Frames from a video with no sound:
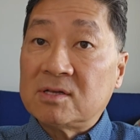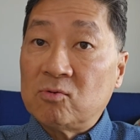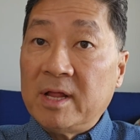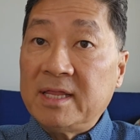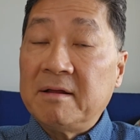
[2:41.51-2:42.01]

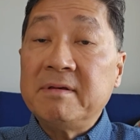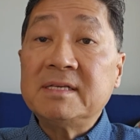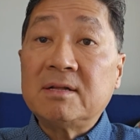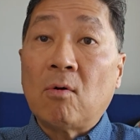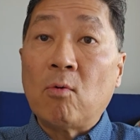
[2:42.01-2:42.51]
haces una
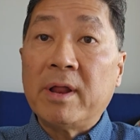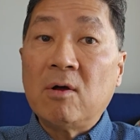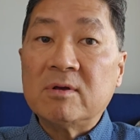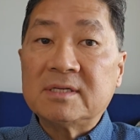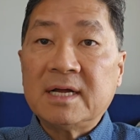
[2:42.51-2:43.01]
entrevista o una
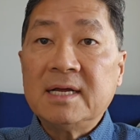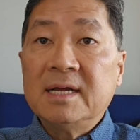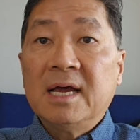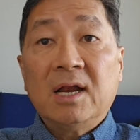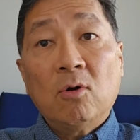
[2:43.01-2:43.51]
encuesta
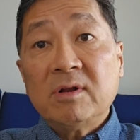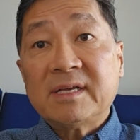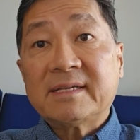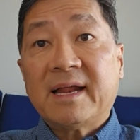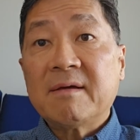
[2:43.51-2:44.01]
no
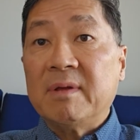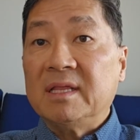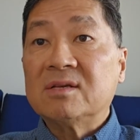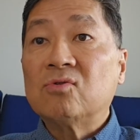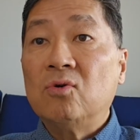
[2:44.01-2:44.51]

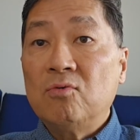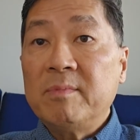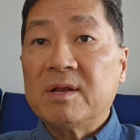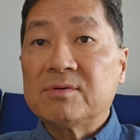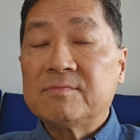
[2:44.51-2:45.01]
necesariamente son
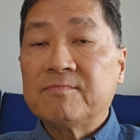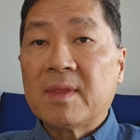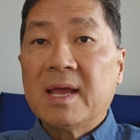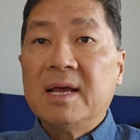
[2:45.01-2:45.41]
números,